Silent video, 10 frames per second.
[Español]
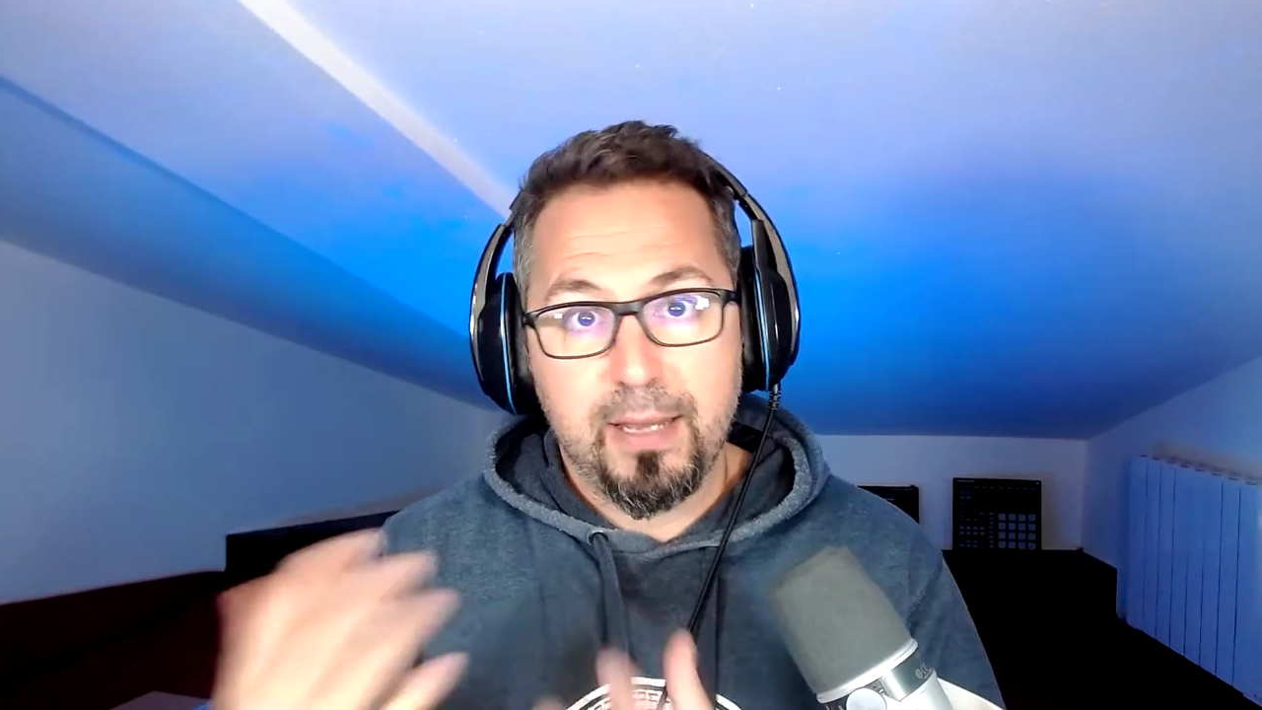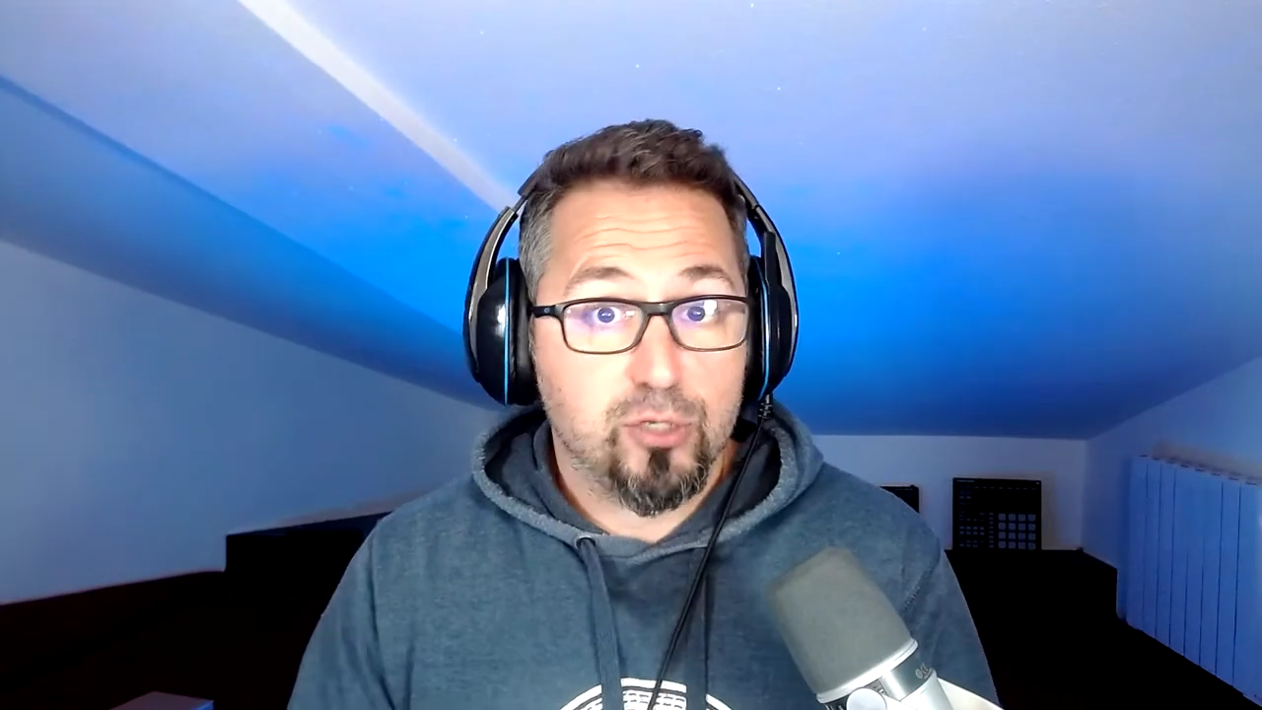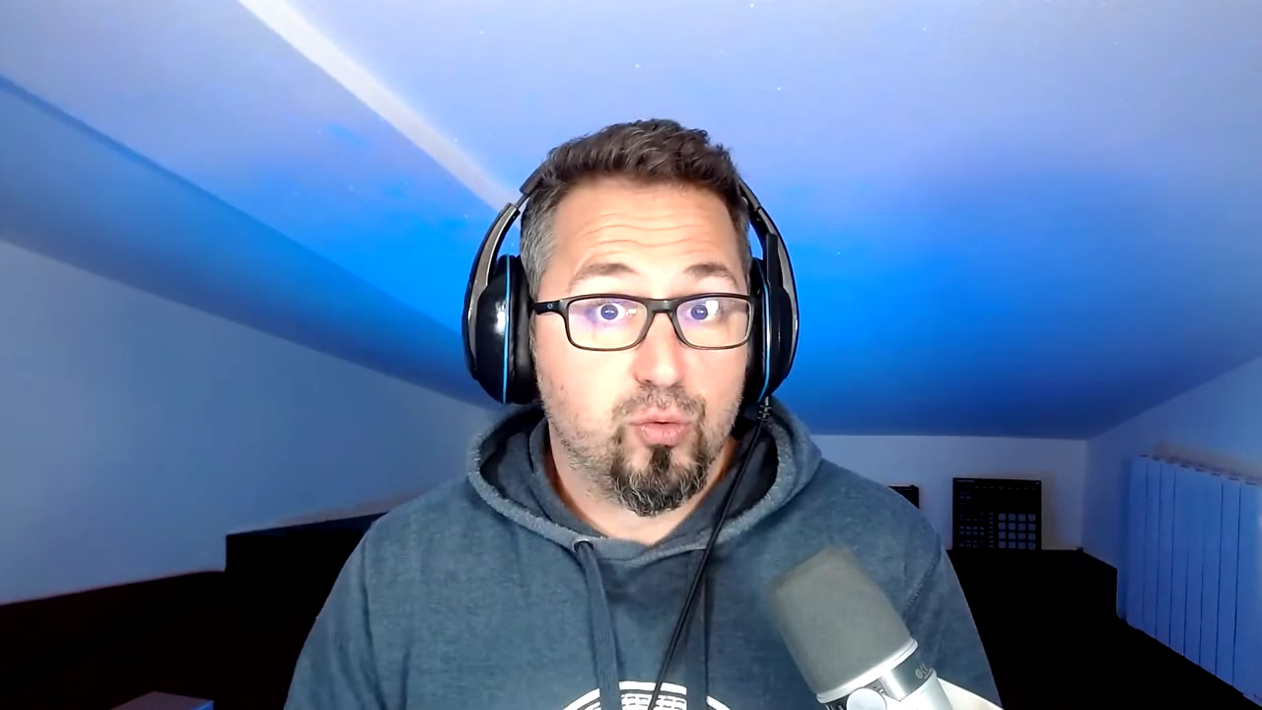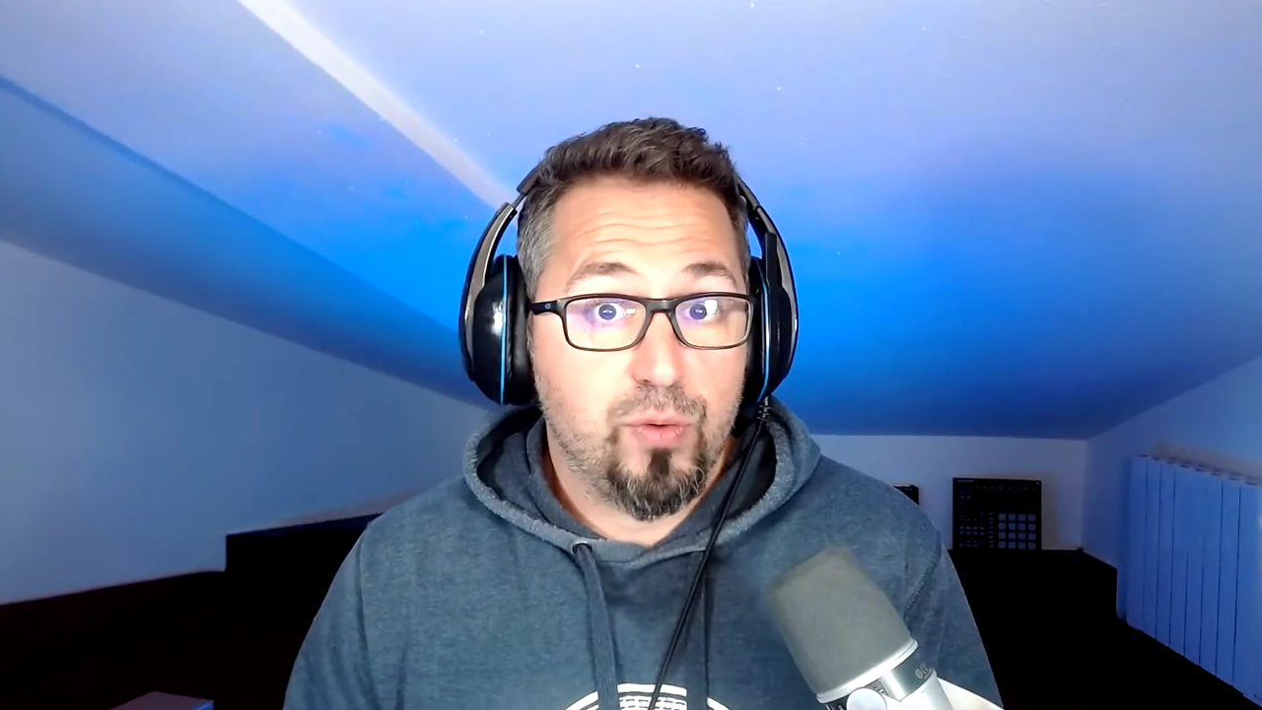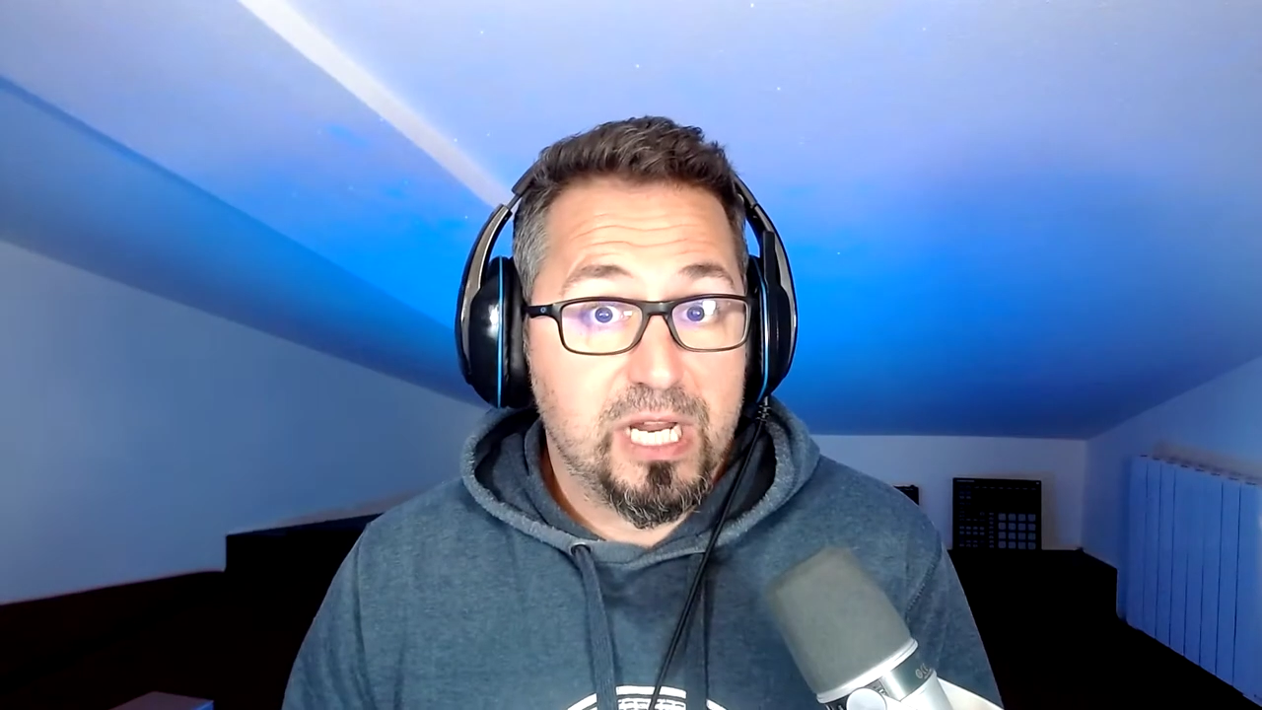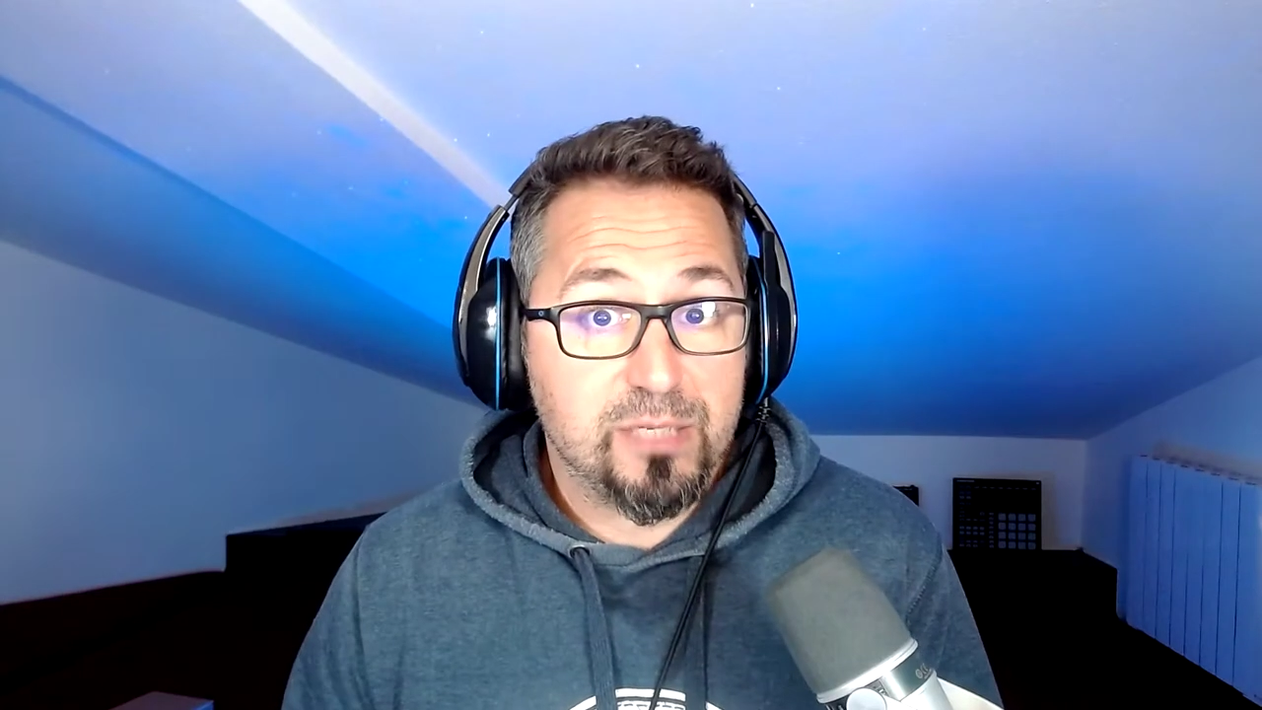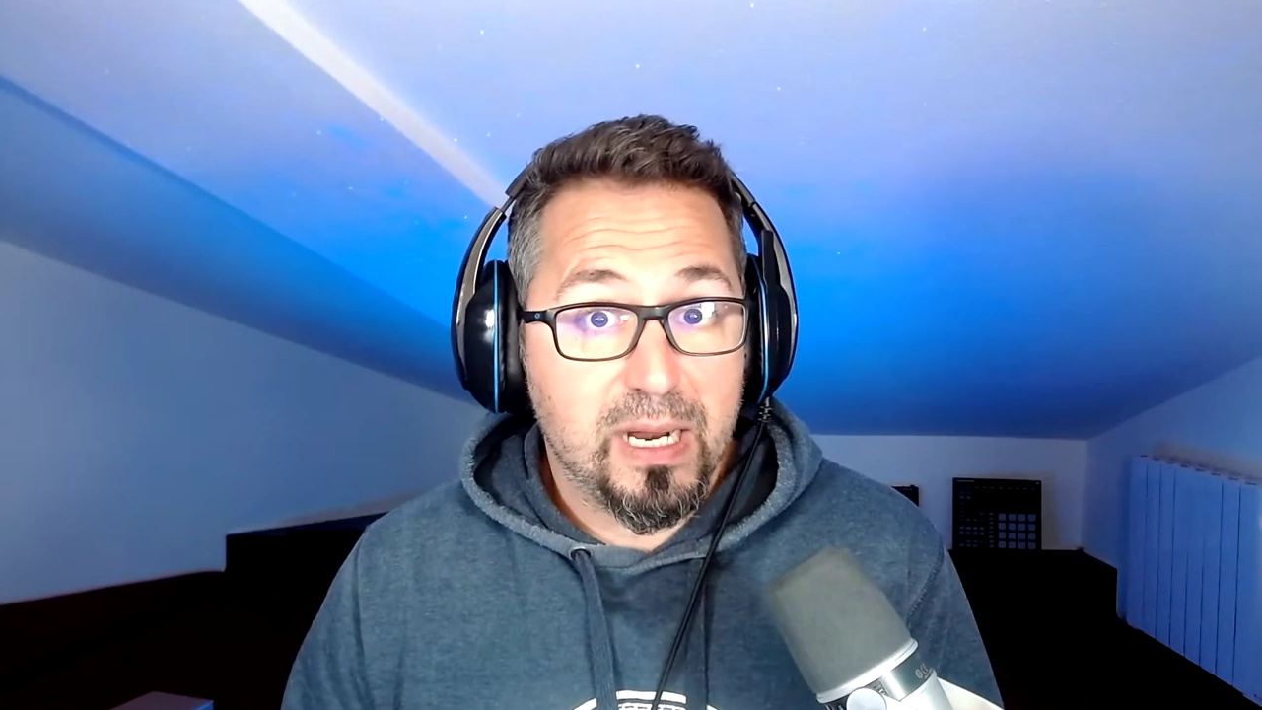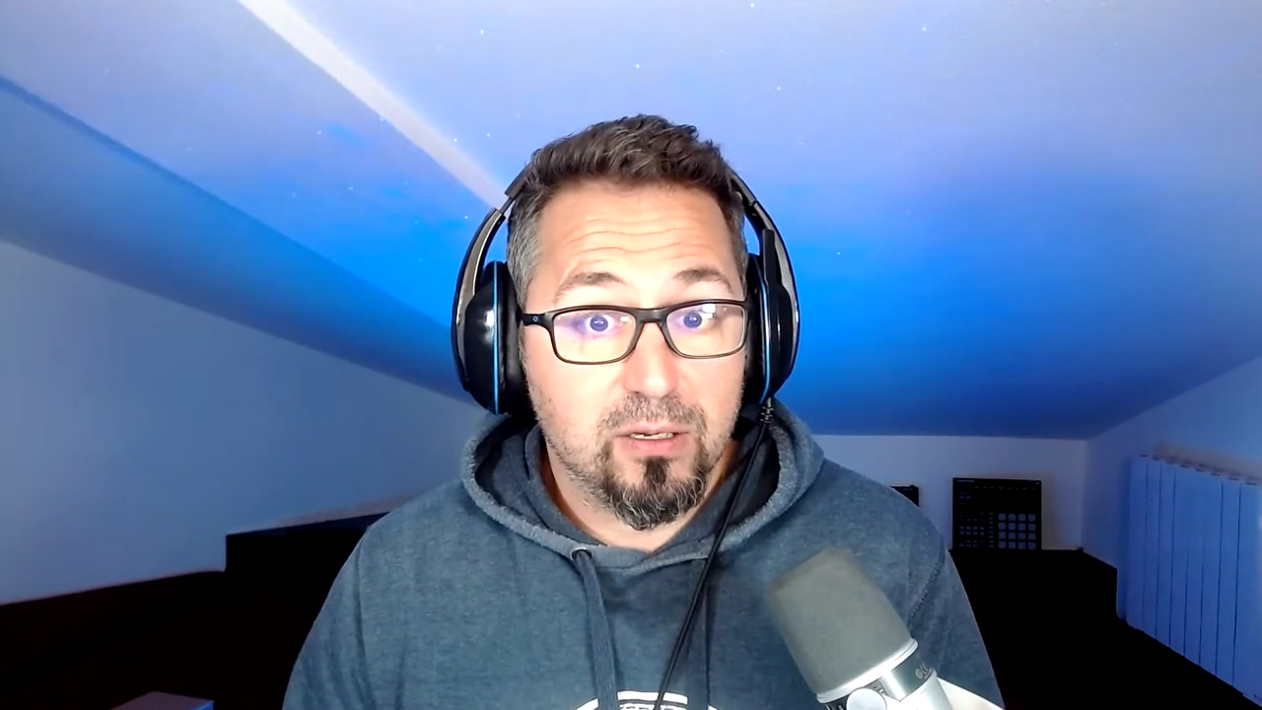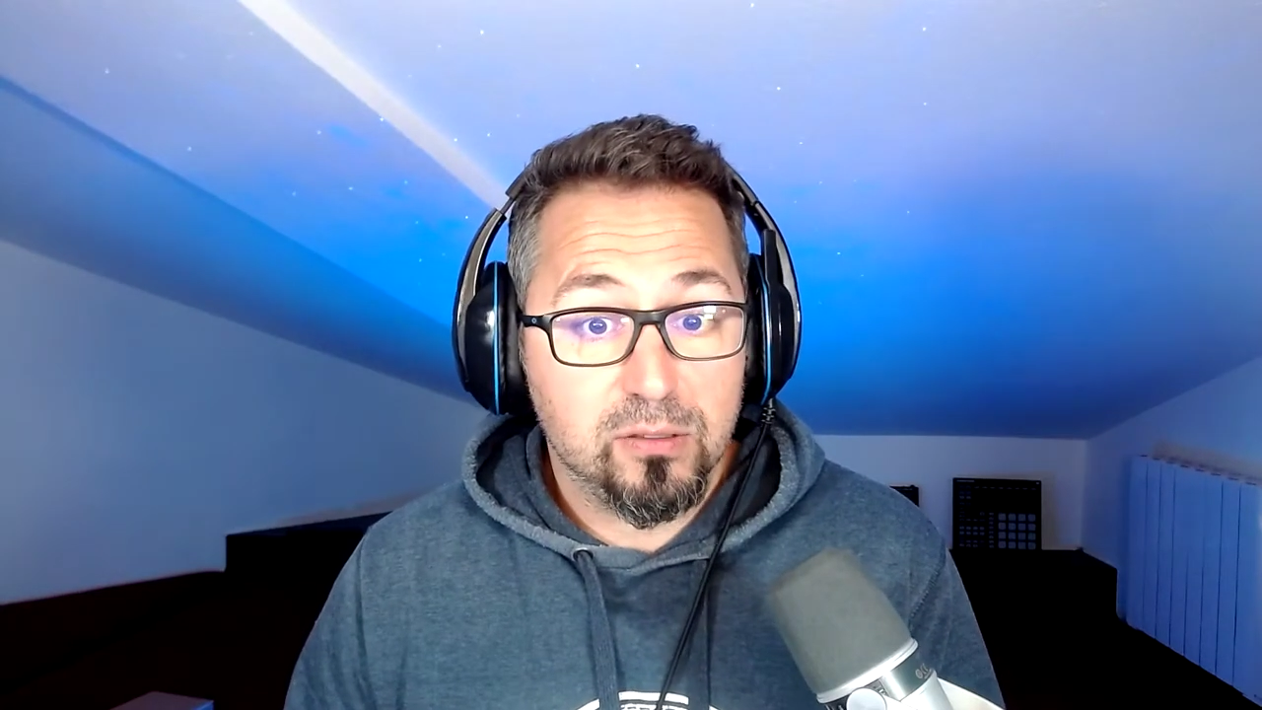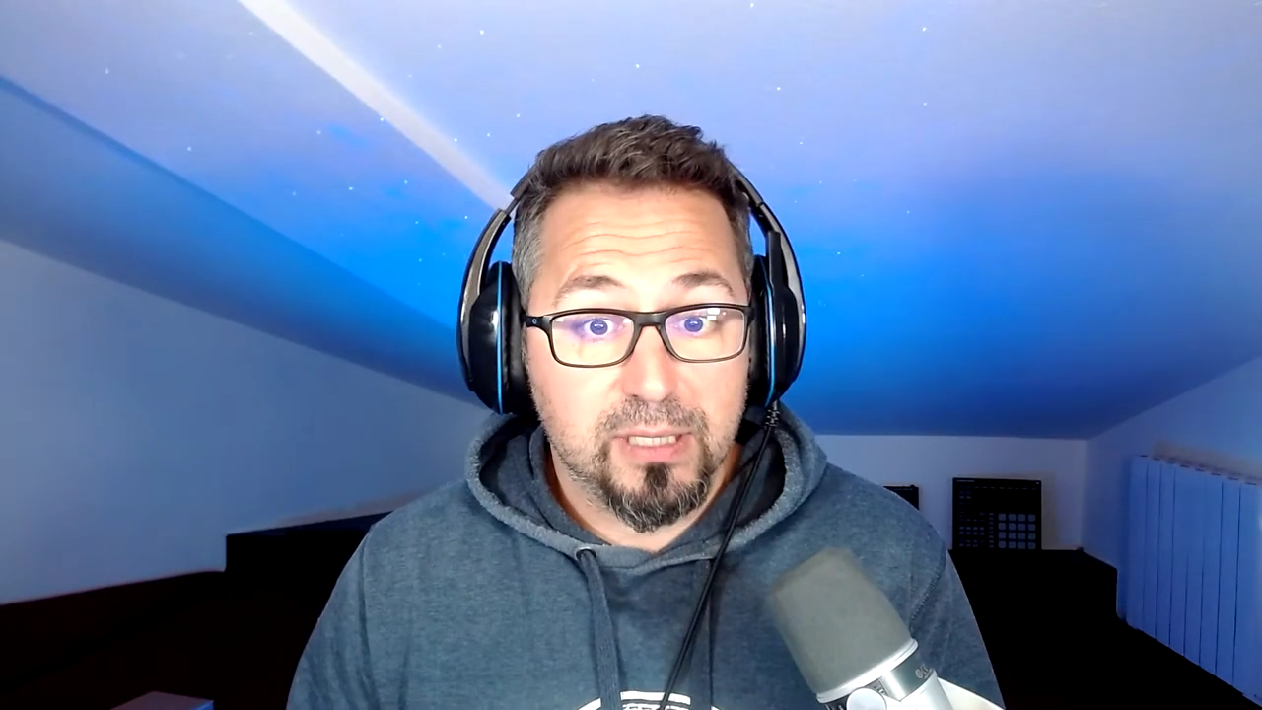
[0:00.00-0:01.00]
es un smart